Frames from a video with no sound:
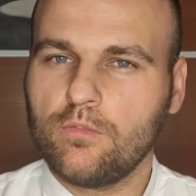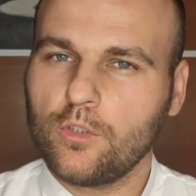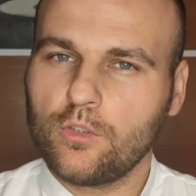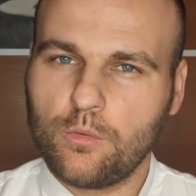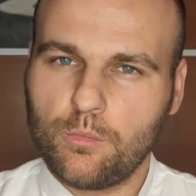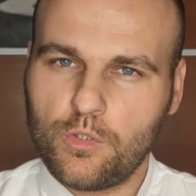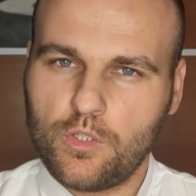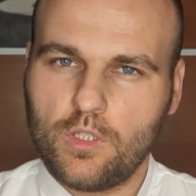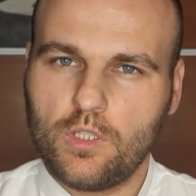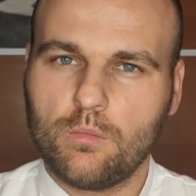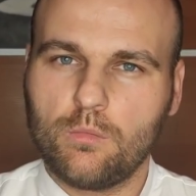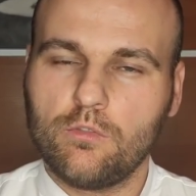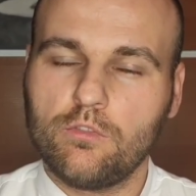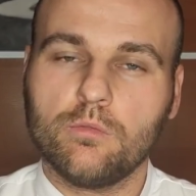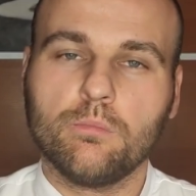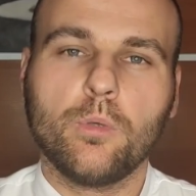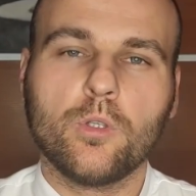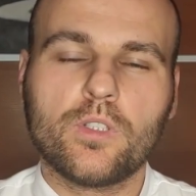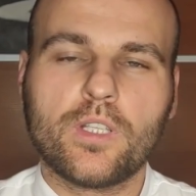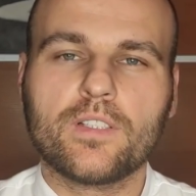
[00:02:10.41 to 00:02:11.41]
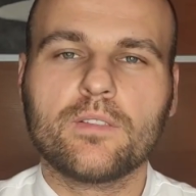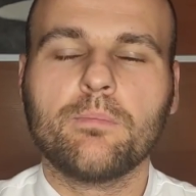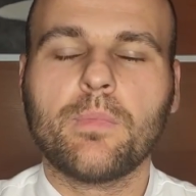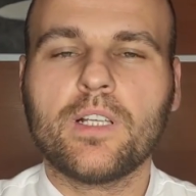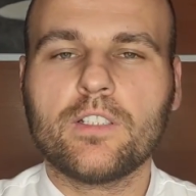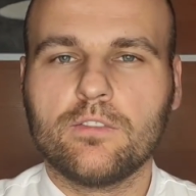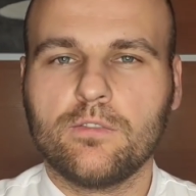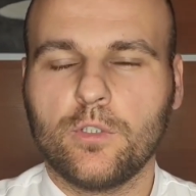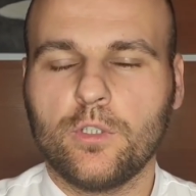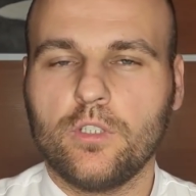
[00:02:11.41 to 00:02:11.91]
O tym się nie mówi. Bottas ma
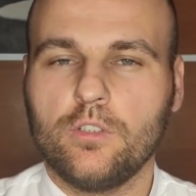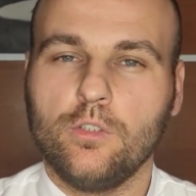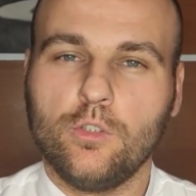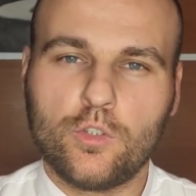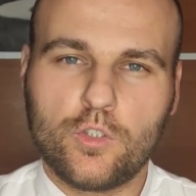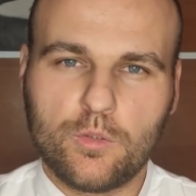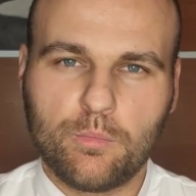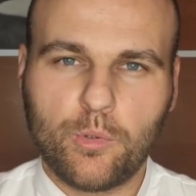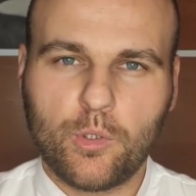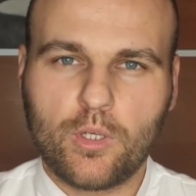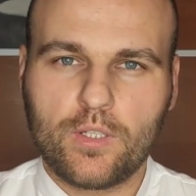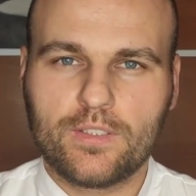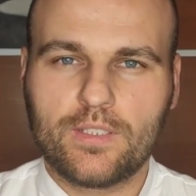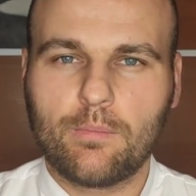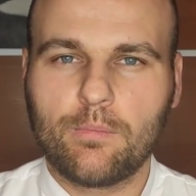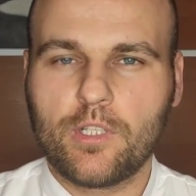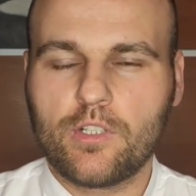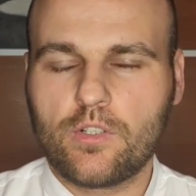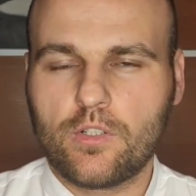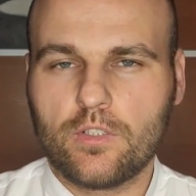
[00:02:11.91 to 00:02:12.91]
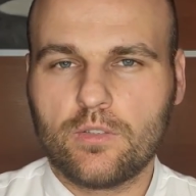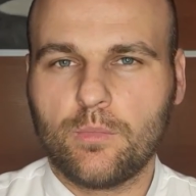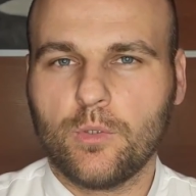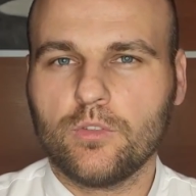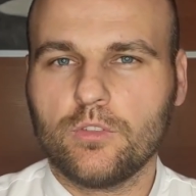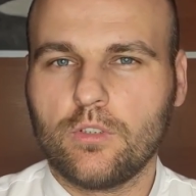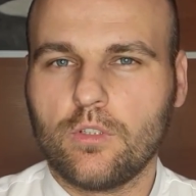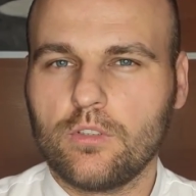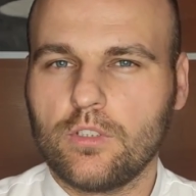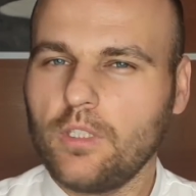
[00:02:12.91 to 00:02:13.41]
swoje dość spore zaplecze
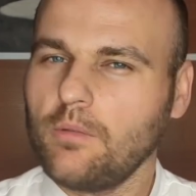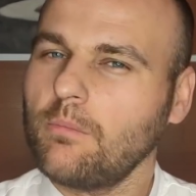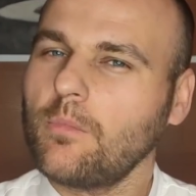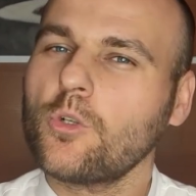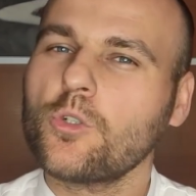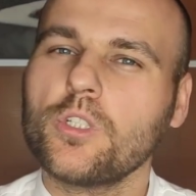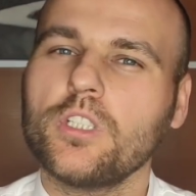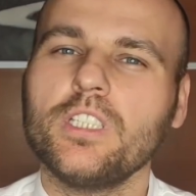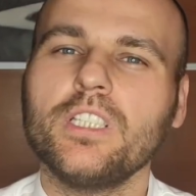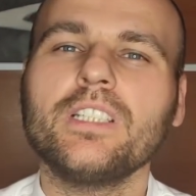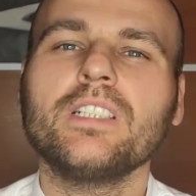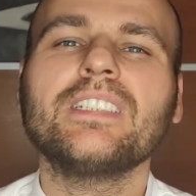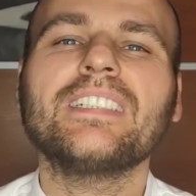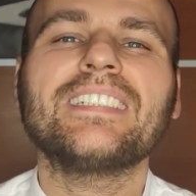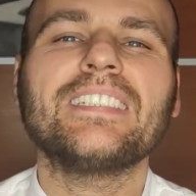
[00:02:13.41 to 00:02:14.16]
sponsorskie, może nie